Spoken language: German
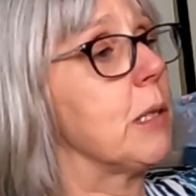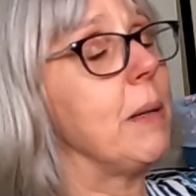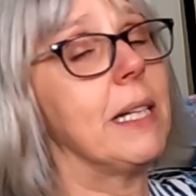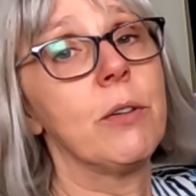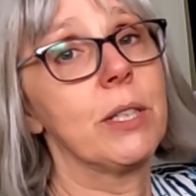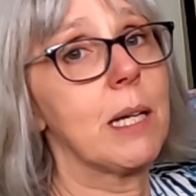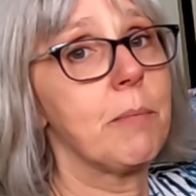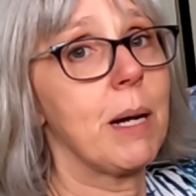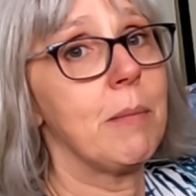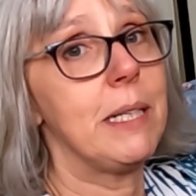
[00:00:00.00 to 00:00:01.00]
Ich blende euch
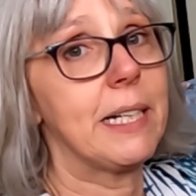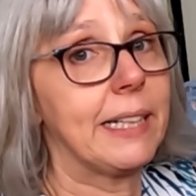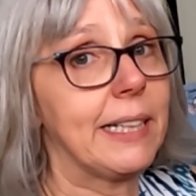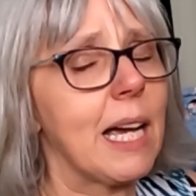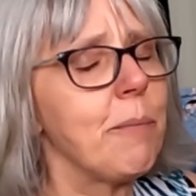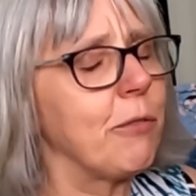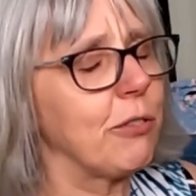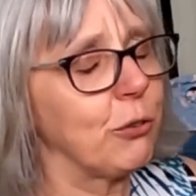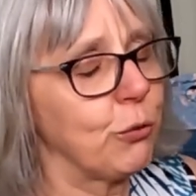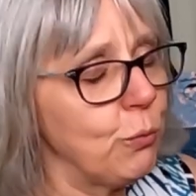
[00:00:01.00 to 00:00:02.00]
ein paar Bilder ein. Ich habe
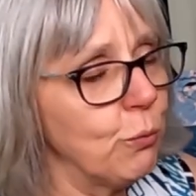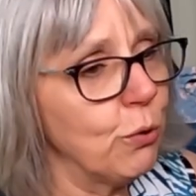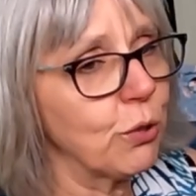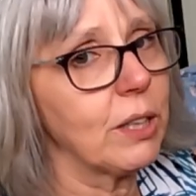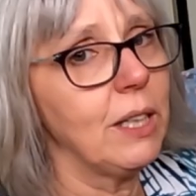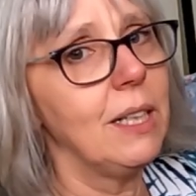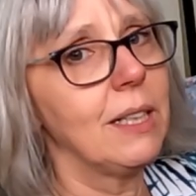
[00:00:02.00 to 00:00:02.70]
versucht,